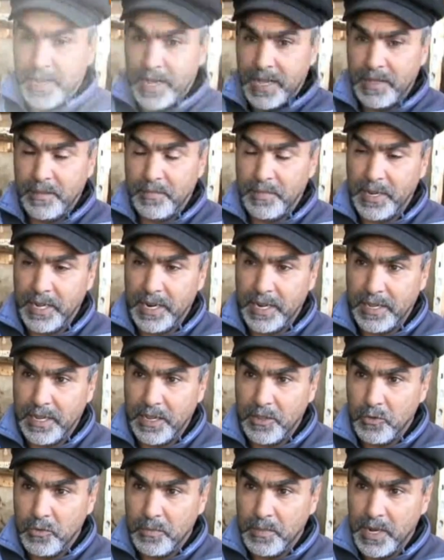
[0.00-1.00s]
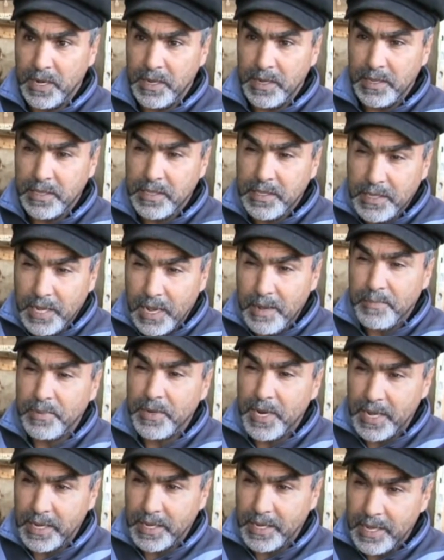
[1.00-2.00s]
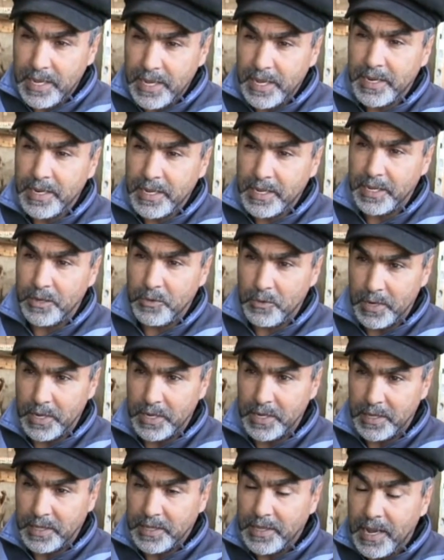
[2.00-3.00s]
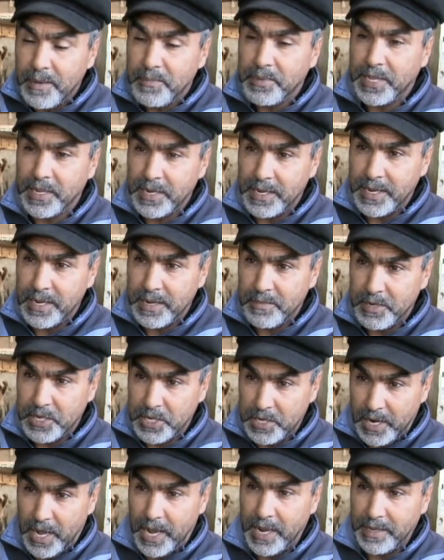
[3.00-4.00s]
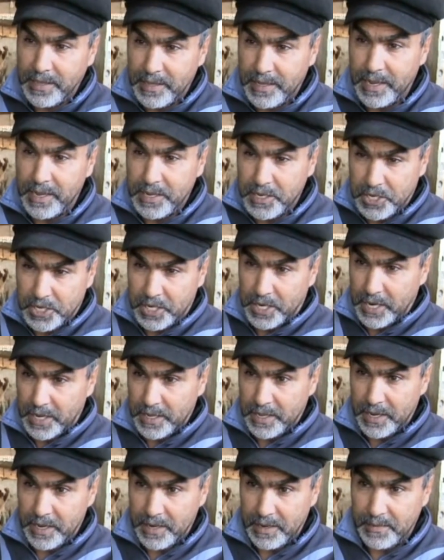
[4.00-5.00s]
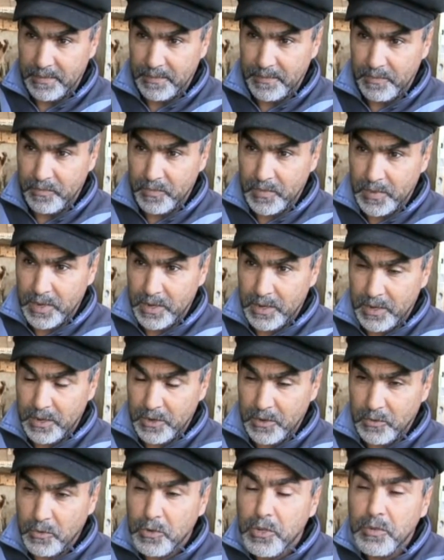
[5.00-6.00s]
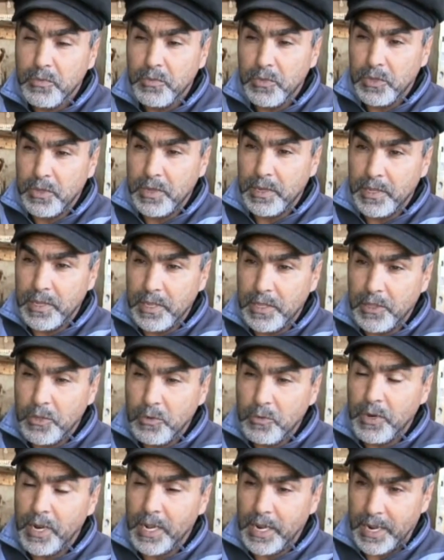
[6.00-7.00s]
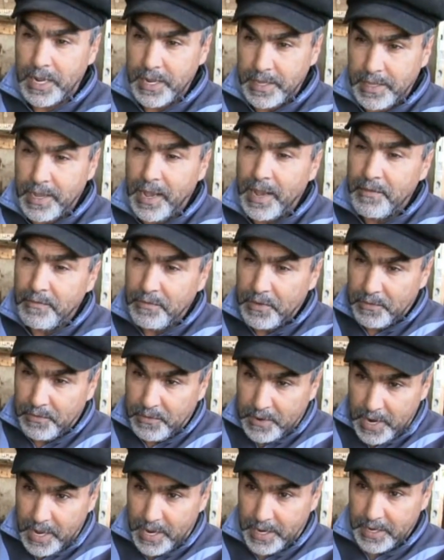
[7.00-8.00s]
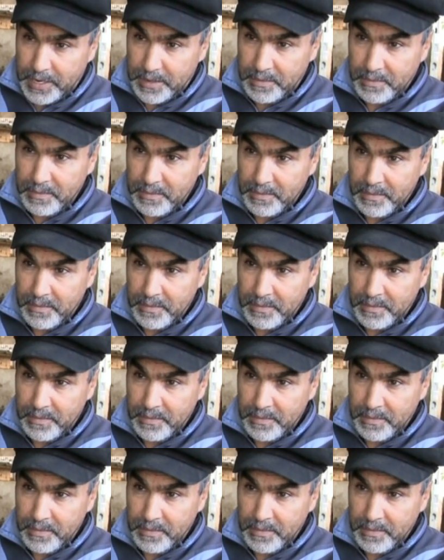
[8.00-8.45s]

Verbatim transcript: انا هاد البقرات هذوما تعبنا كي انا كي ولادي تعبت انا باش لحقت لهذا الشيء هذايا واليوم الدوله راهي تدعم في الفلاحين